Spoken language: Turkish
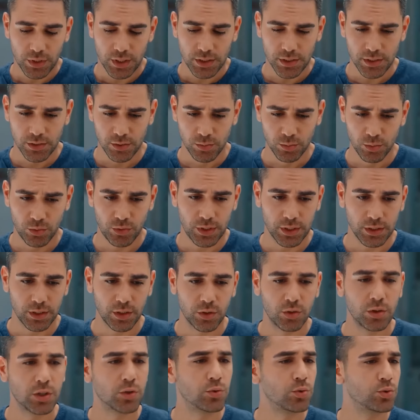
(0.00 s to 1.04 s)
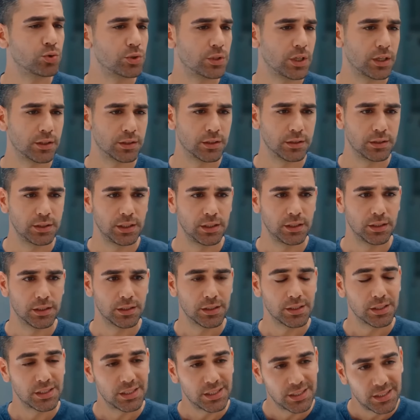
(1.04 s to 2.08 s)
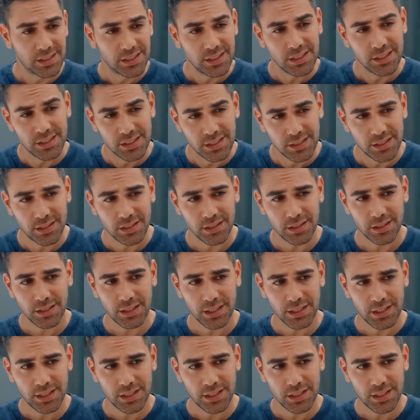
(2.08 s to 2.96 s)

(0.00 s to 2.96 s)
Fransız mutfağında öyle kurslarda değil. Ciddi ciddi